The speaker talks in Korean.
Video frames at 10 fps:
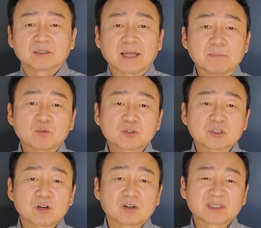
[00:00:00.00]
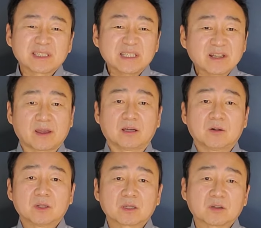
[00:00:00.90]
남부 지역 티레
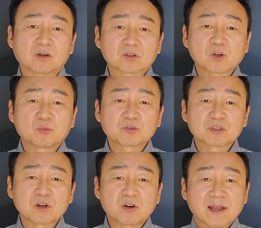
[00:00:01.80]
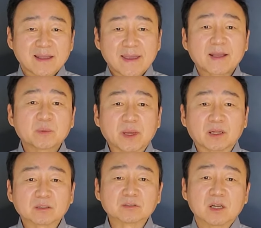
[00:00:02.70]
그리고 서부 지역
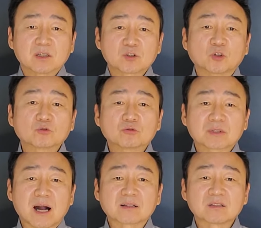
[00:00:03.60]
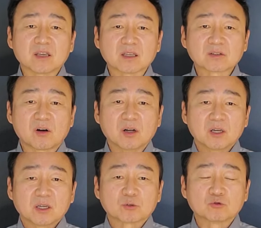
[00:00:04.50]
헤르멜 등 전국 각지에서
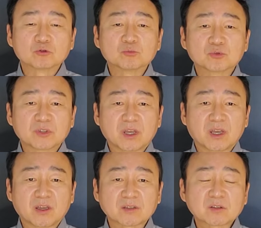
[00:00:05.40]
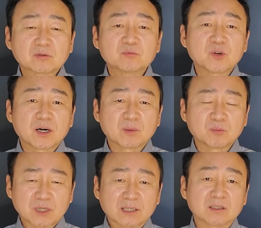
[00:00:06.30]
군부대에서
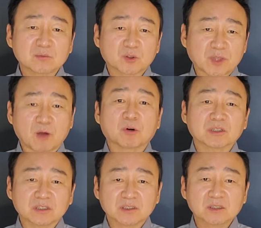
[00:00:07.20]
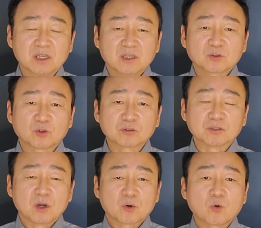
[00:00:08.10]
근무하는 뭐 대원들
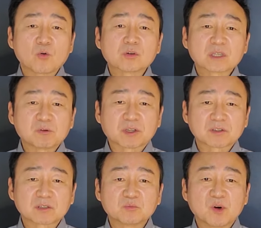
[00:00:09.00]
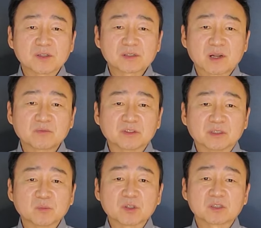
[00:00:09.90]
또는 공공기관에서 근무하는
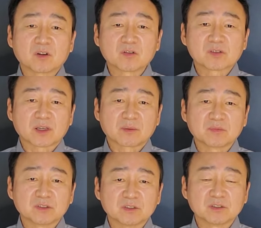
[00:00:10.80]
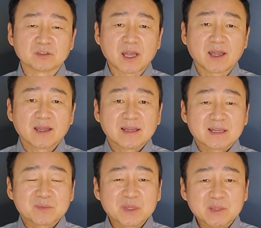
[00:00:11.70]
사람들 뭐 이런 사람들의
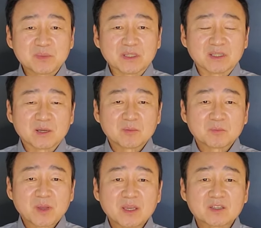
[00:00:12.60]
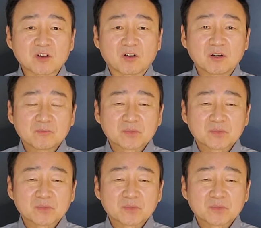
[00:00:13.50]
BB 페이저